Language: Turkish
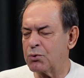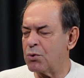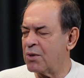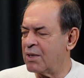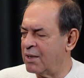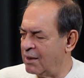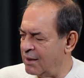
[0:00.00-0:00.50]

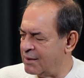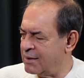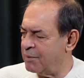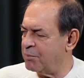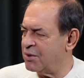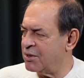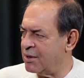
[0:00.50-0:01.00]
çok
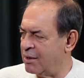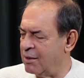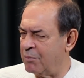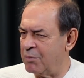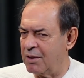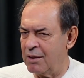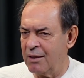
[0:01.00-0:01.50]
klasik bir şey
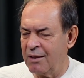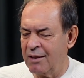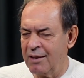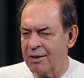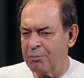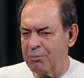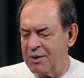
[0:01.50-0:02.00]
ama
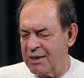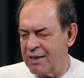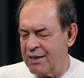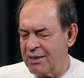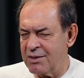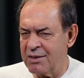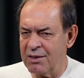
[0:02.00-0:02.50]
evet. bir
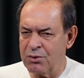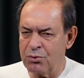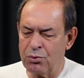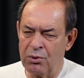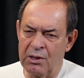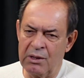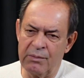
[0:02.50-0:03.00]
gerçeği
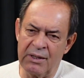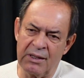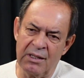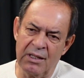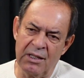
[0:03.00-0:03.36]
söylemek